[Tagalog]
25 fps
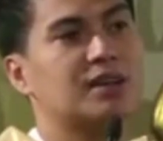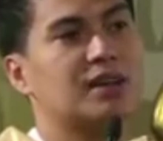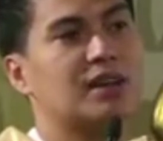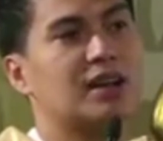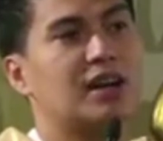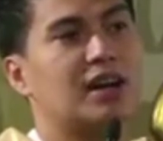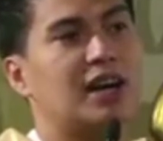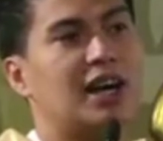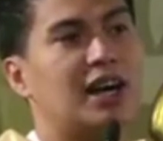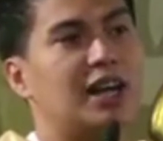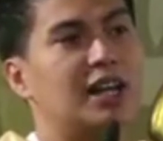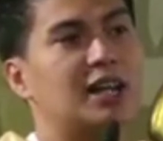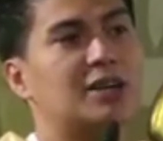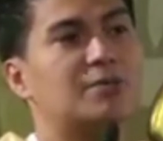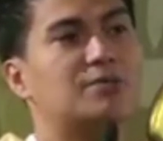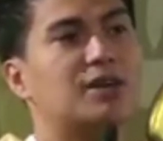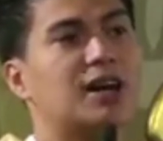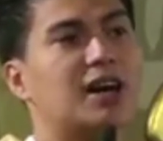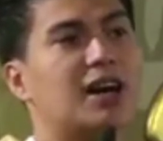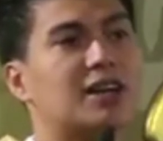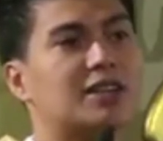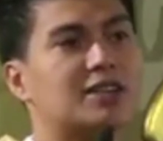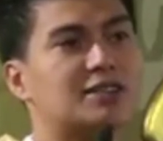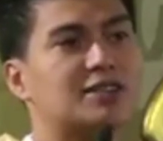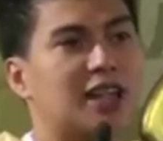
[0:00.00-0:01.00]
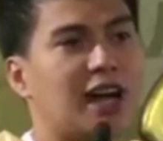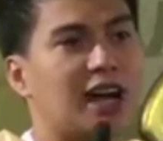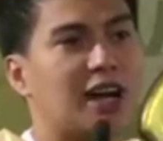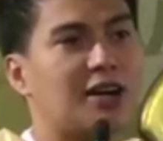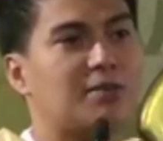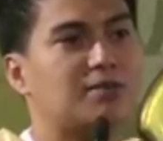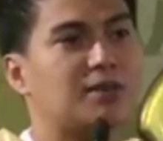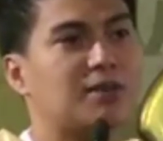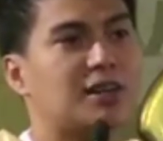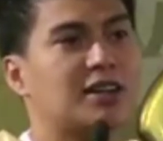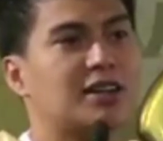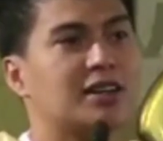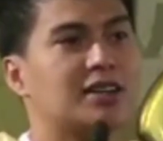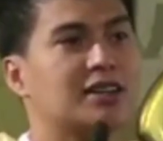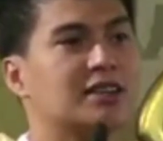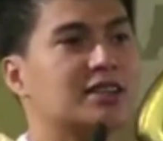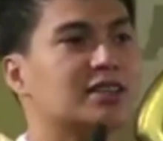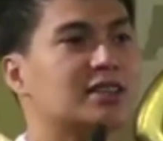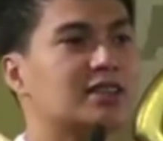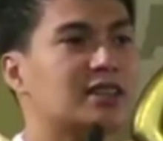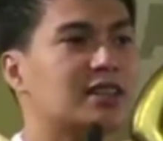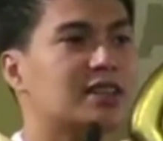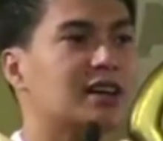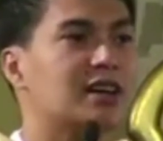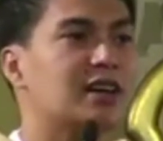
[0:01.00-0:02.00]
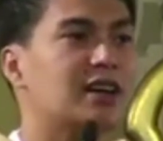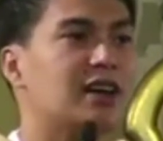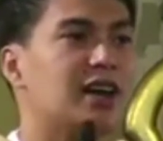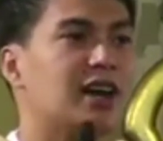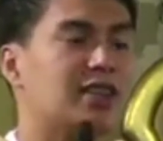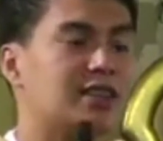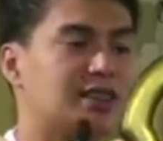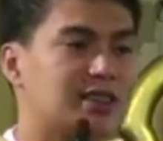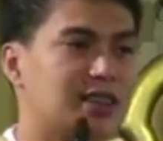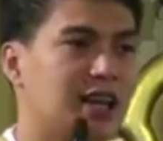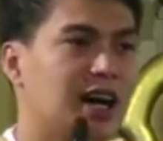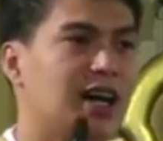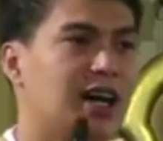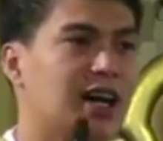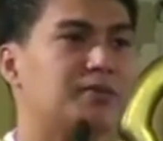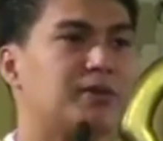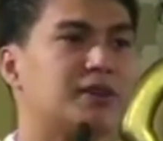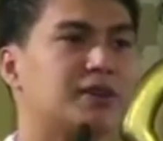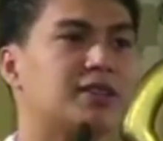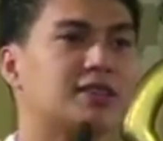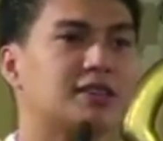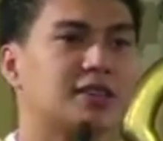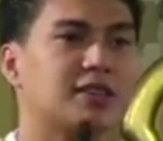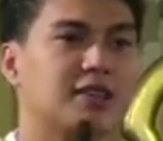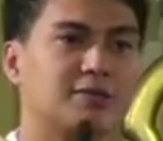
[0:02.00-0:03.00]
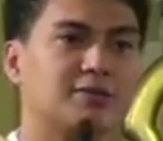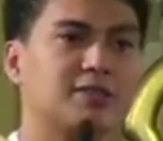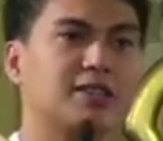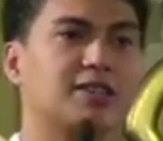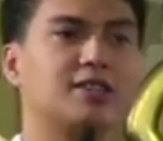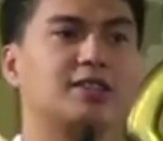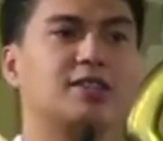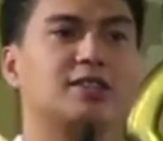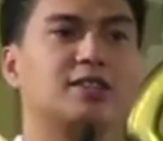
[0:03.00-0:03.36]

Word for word: alam ang tamang at dapat gawin